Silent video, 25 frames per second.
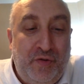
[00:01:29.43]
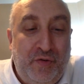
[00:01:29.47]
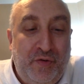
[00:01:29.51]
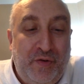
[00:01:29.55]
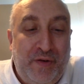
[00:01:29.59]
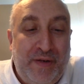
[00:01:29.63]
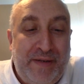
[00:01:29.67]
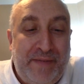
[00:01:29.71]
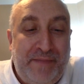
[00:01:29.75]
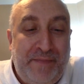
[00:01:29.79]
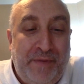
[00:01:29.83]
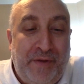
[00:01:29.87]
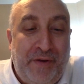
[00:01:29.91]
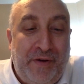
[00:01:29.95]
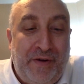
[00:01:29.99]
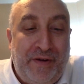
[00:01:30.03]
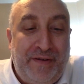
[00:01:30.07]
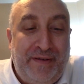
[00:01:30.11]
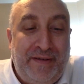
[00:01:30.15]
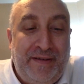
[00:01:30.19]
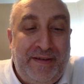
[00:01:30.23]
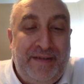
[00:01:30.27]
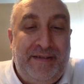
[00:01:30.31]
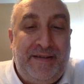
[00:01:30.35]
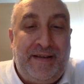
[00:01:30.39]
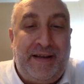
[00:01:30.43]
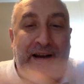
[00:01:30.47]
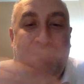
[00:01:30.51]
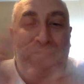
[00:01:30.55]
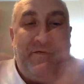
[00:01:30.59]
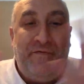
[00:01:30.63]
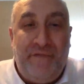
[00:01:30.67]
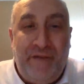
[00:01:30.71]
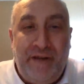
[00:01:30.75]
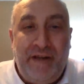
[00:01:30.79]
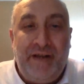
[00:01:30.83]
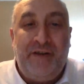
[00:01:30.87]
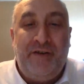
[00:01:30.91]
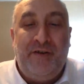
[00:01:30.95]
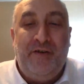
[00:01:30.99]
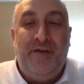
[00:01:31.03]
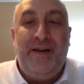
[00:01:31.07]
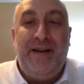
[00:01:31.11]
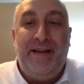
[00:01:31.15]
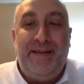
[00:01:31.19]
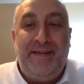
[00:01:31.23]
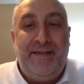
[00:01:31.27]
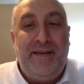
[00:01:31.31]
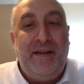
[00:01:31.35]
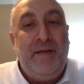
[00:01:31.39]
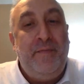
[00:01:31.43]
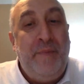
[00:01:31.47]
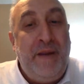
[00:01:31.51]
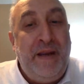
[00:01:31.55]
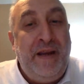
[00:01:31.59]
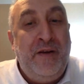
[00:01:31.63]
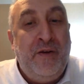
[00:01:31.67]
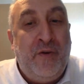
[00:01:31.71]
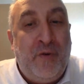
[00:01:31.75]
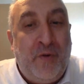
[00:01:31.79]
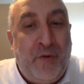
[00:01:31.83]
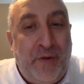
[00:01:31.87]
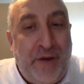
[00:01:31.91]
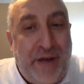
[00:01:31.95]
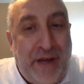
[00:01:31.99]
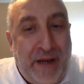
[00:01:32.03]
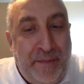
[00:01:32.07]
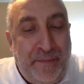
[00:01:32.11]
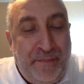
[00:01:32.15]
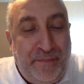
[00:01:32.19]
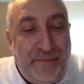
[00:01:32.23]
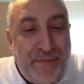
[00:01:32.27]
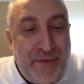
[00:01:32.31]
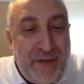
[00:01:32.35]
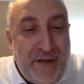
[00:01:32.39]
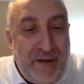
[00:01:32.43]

due sport tra virgolette minori,